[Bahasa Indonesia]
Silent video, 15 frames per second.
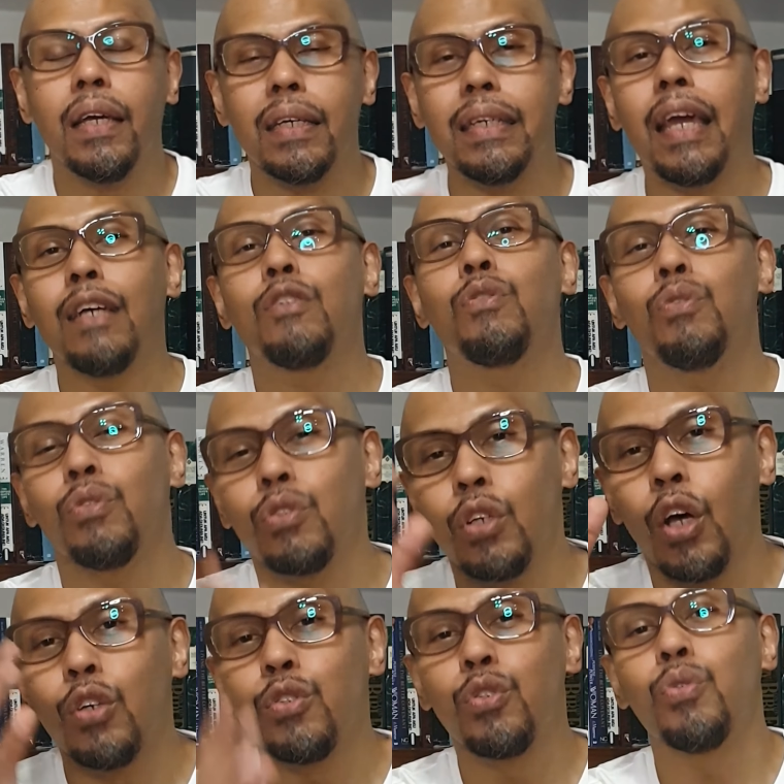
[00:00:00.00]
Yesus
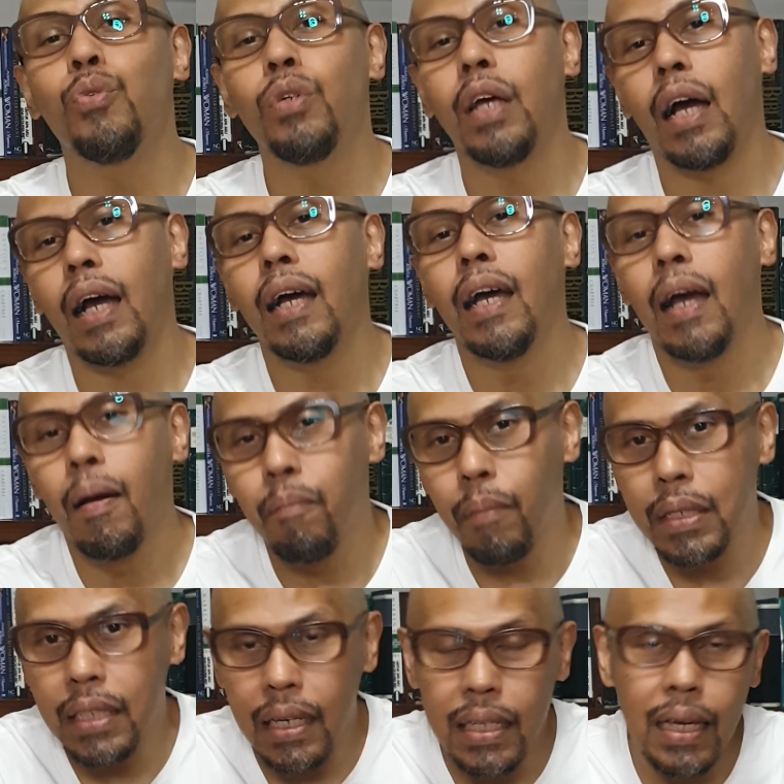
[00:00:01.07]
sudah
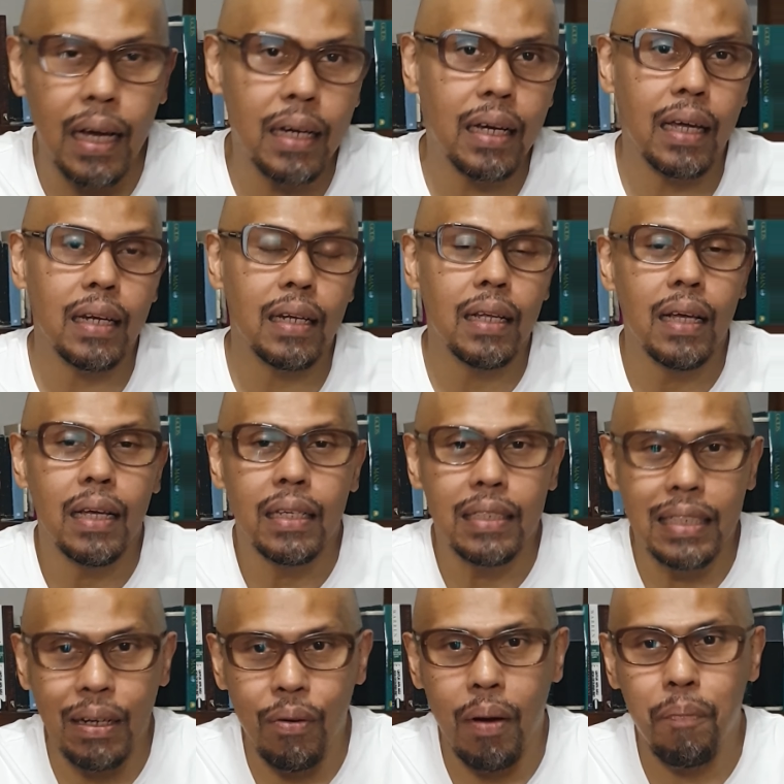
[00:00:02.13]
menyediakan
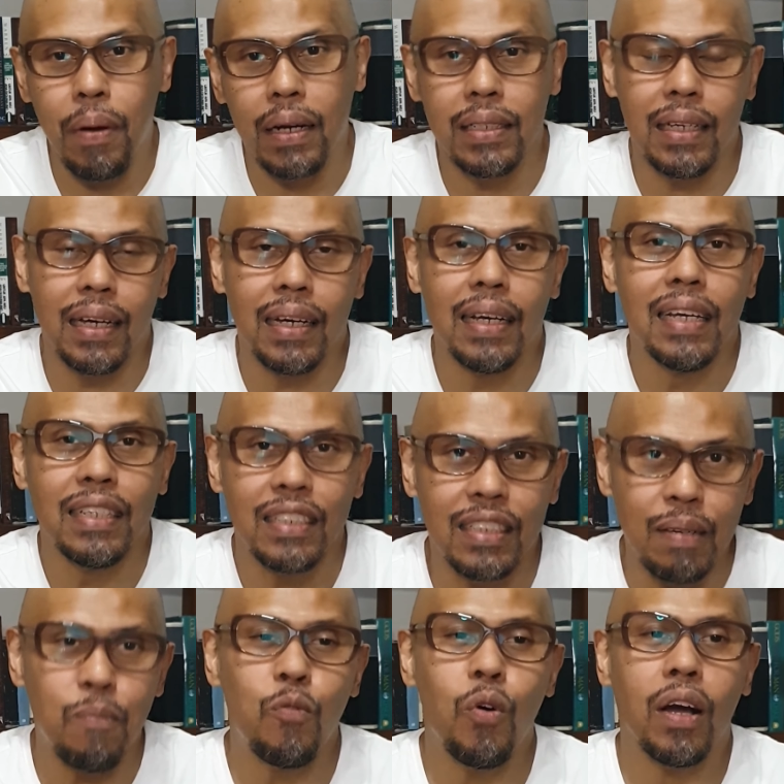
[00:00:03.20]
jawabannya.
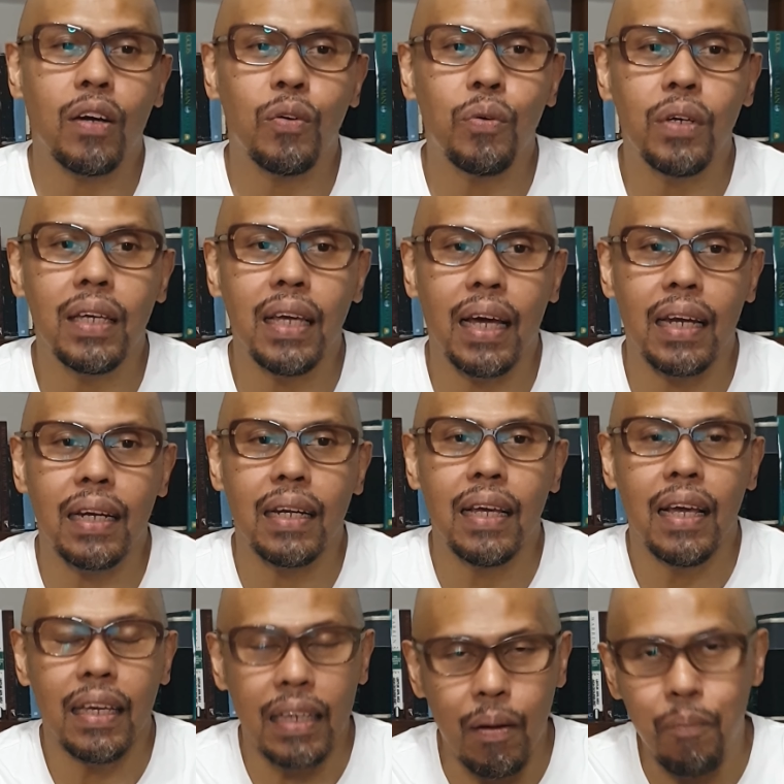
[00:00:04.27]
Semua kerugian
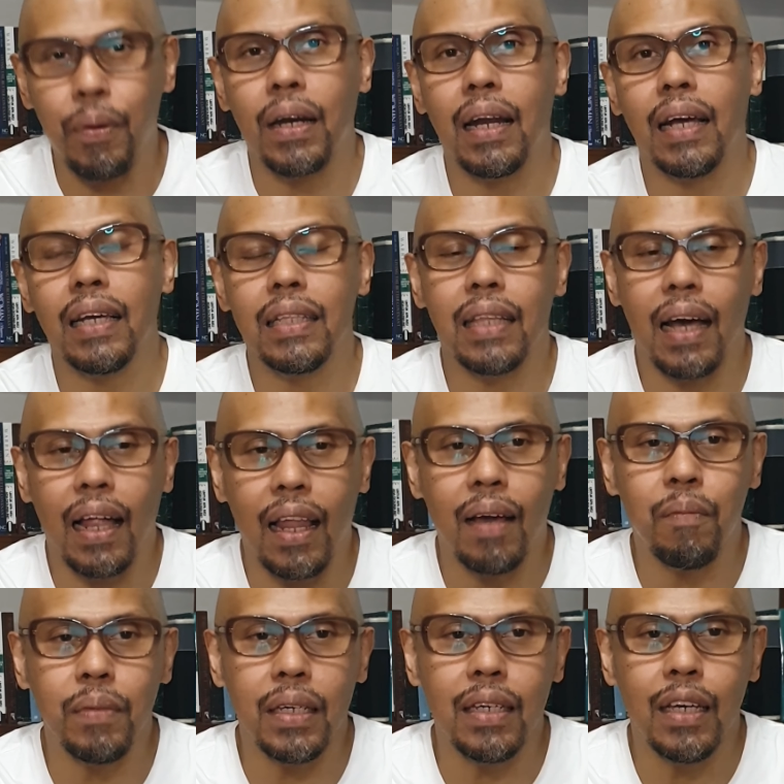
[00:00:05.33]
yang pernah kita
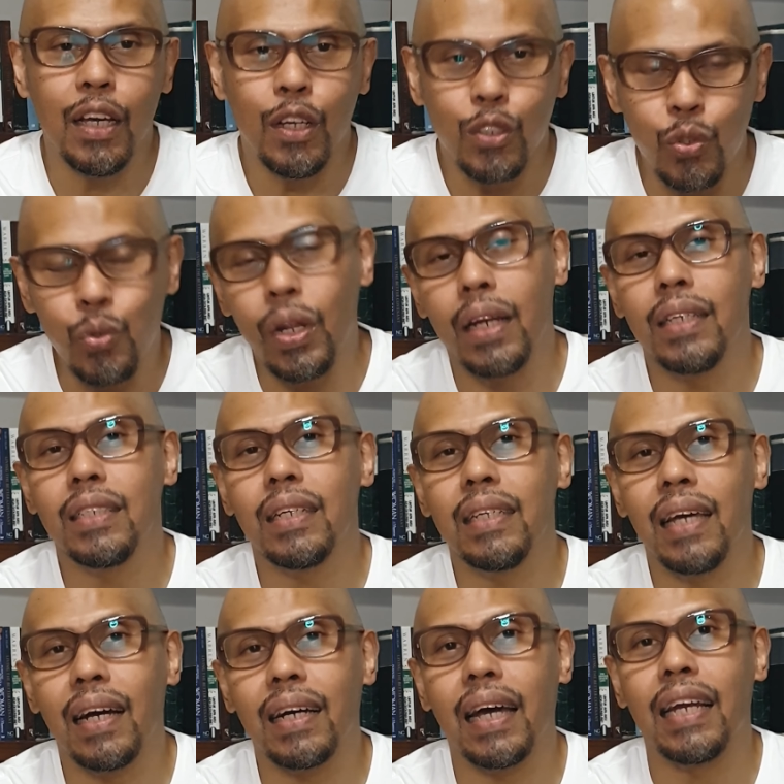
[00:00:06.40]
alami sudah
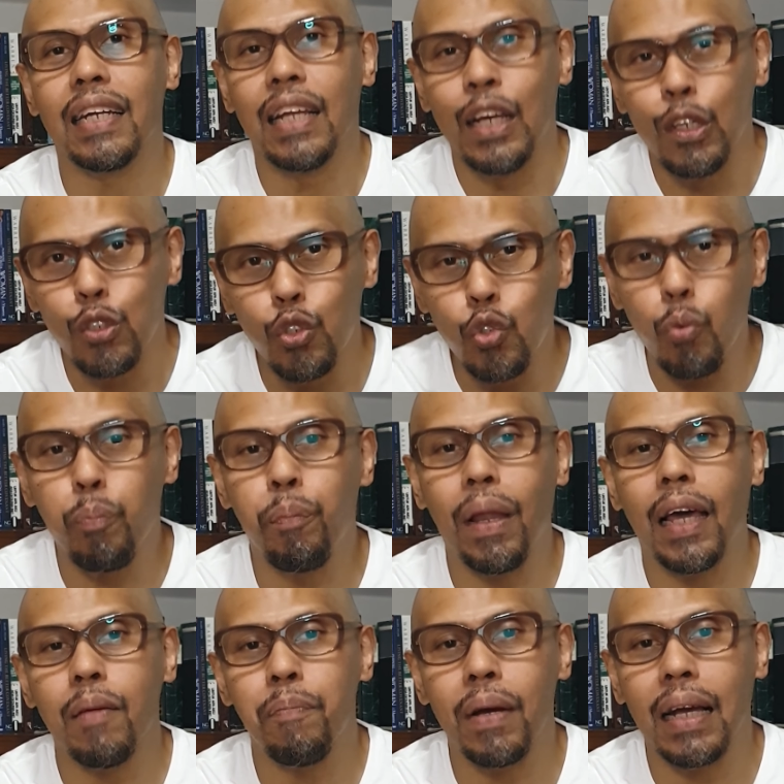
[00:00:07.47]
disediakan
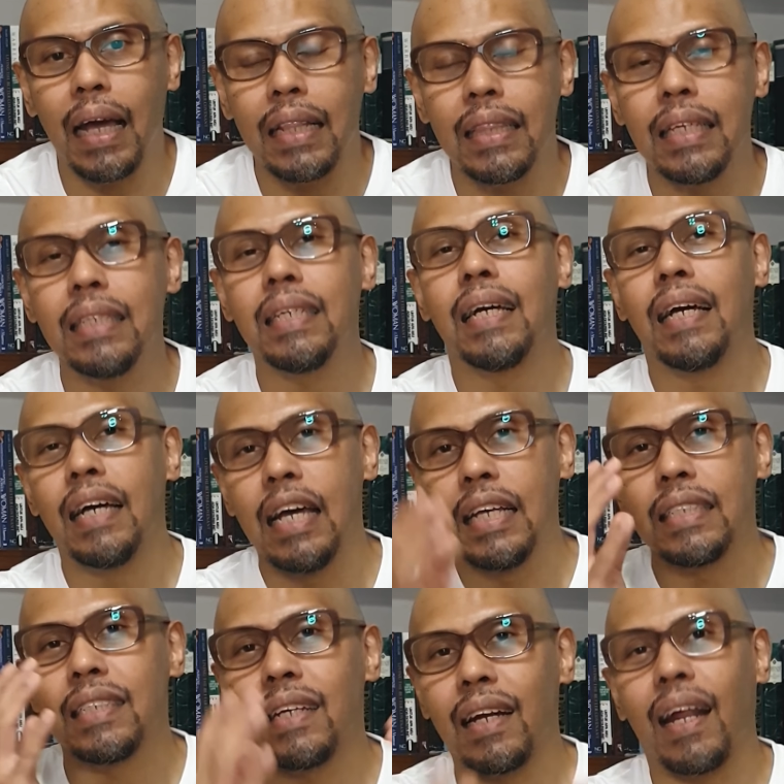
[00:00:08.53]
supply penggantinya
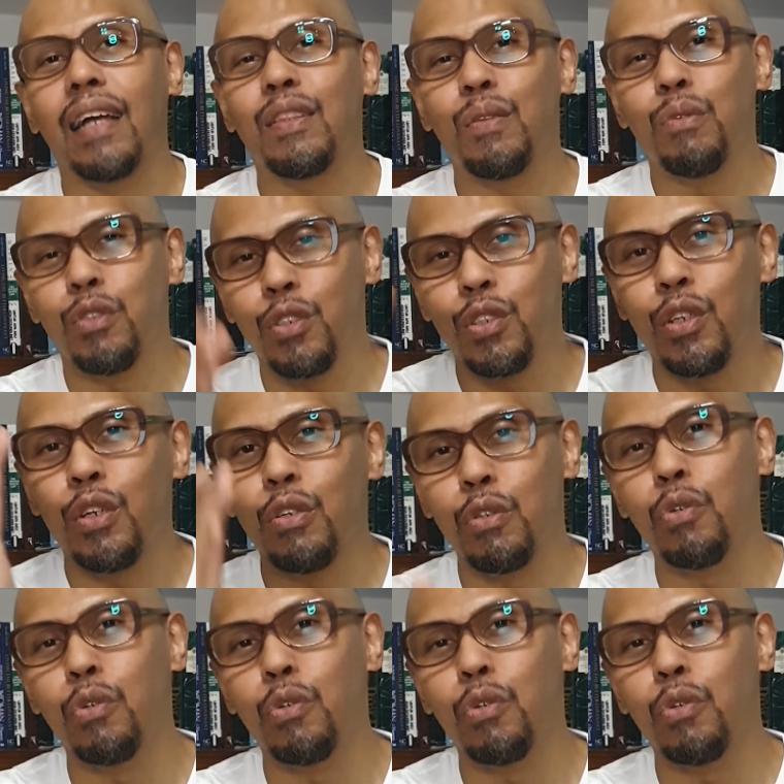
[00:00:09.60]
120%.